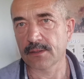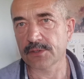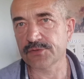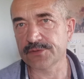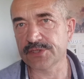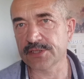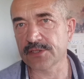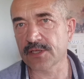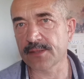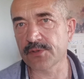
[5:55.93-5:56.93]
Oczywiście
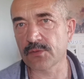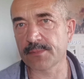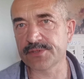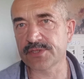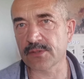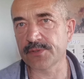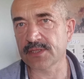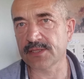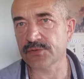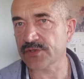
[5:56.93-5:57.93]
droga mogła być
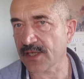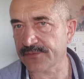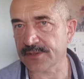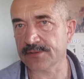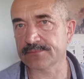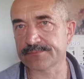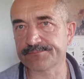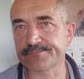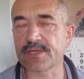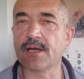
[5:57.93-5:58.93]
robiona już dawno,
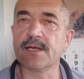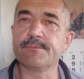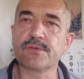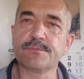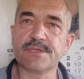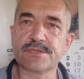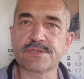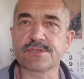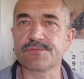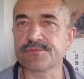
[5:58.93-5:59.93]
ale
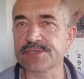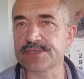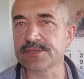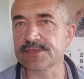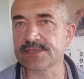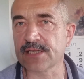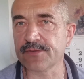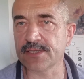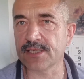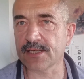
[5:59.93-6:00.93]
burmistrz wszystko
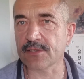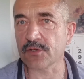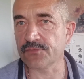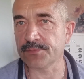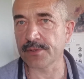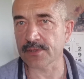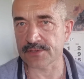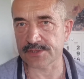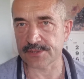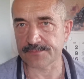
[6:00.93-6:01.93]
zostawia na rok
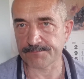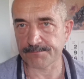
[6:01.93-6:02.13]
wyborczy.